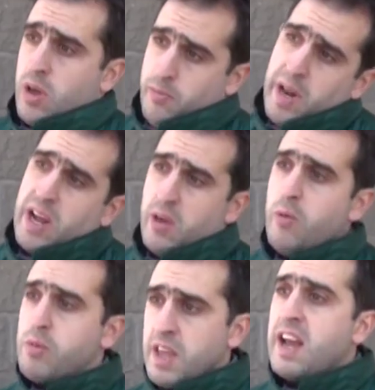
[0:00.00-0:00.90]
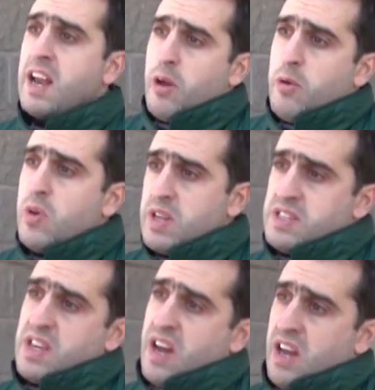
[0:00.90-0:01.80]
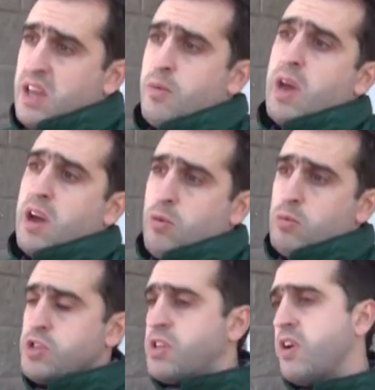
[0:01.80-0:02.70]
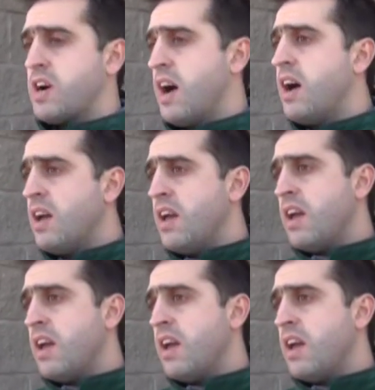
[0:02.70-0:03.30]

que para que tengan la vivencia y vean cómo se trabaja